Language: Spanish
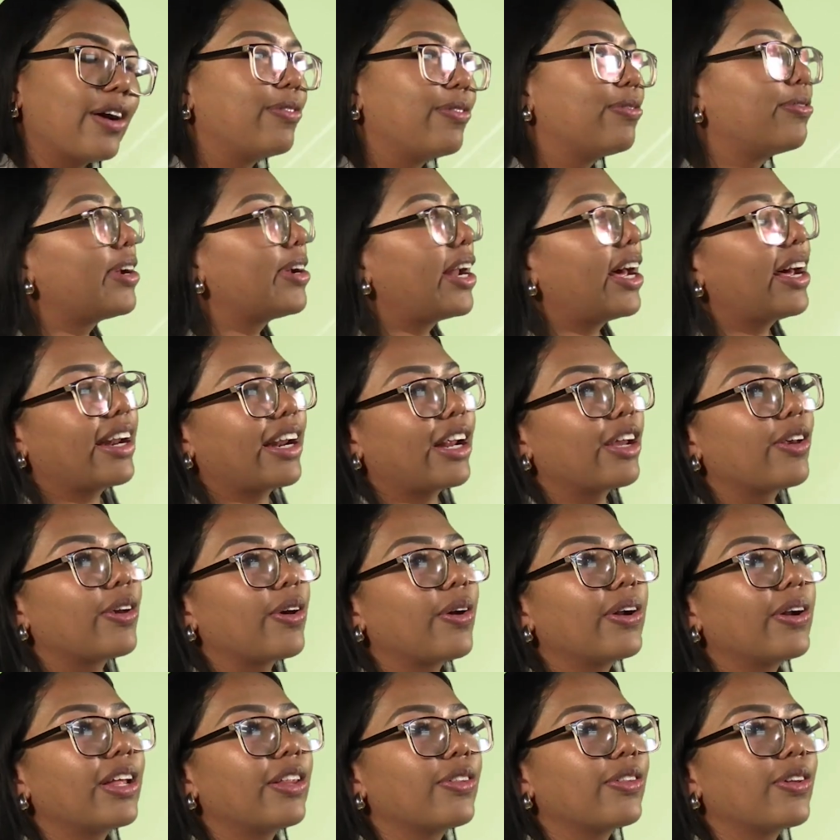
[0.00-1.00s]
una
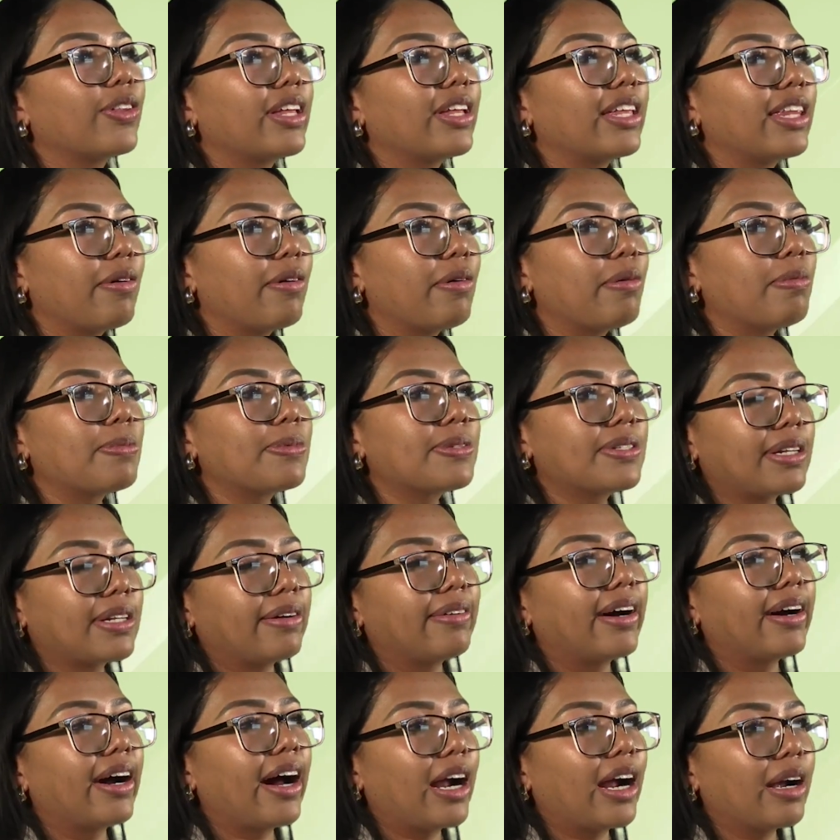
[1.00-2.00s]
región en donde debemos
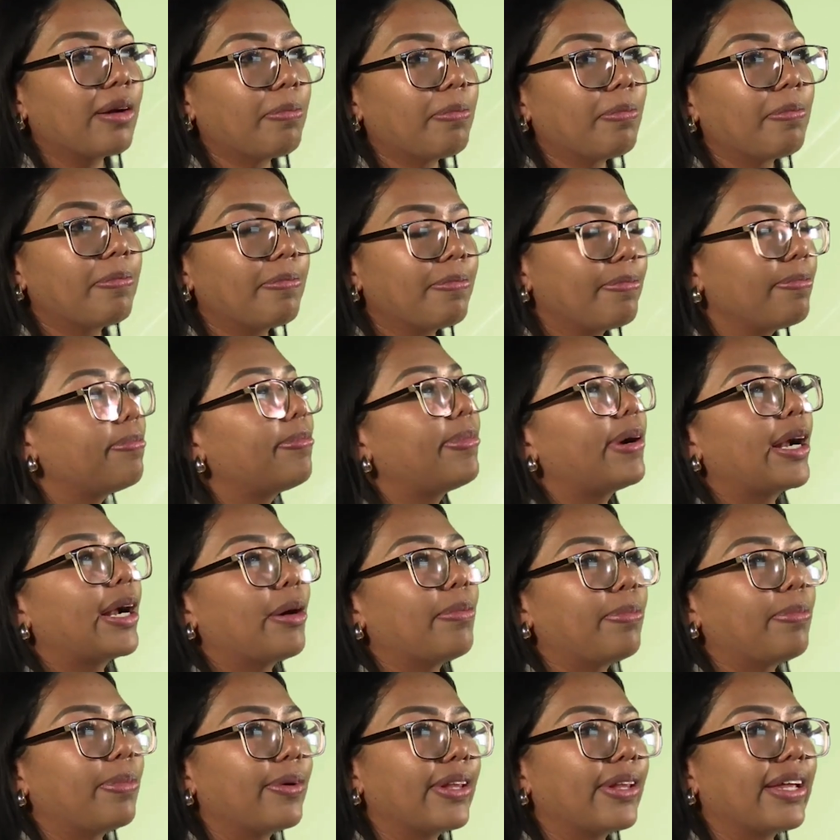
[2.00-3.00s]
trabajar
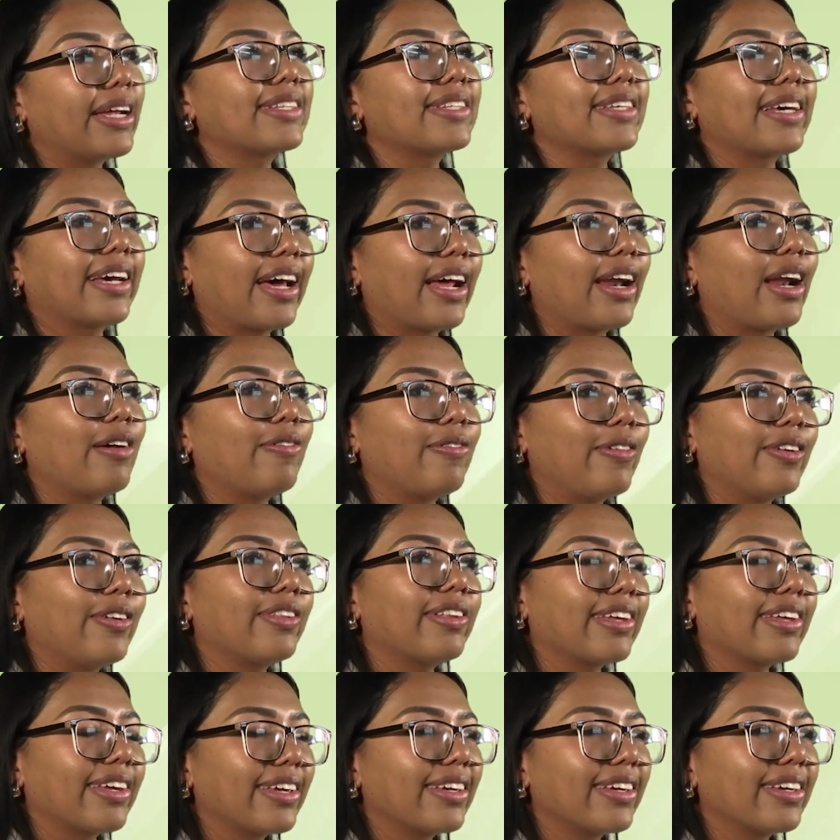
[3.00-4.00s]
para poder sacar la
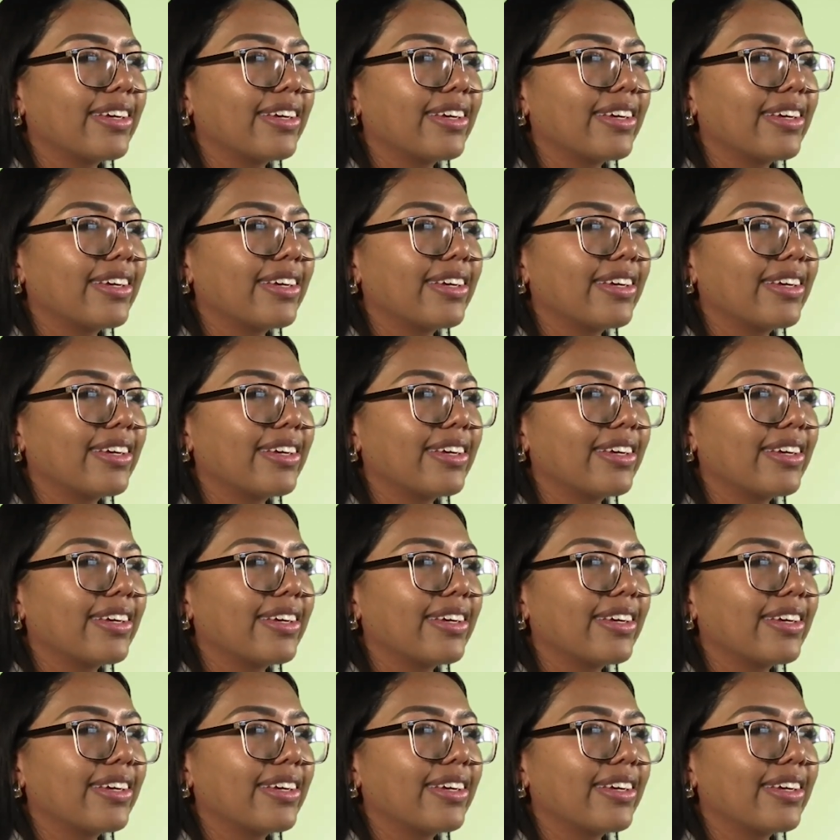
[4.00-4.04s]
flota.